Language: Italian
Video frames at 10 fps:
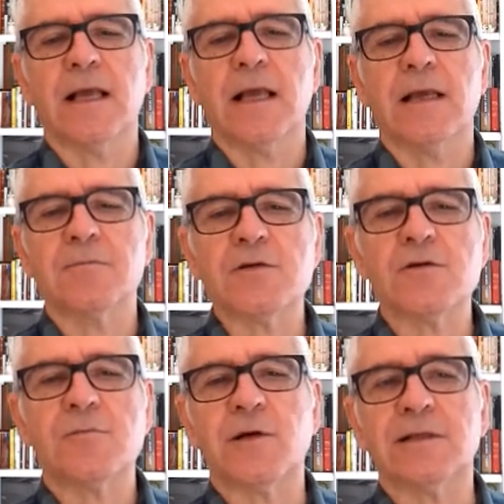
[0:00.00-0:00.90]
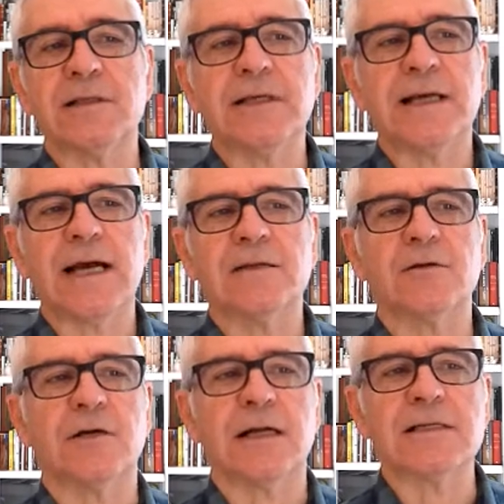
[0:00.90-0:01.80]
e mi sono poi
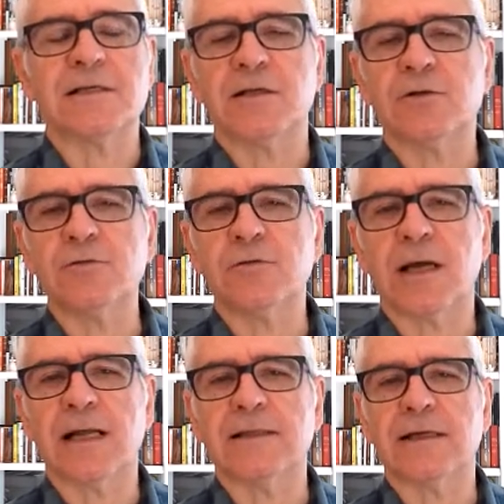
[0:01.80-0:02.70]
dedicato alla scrittura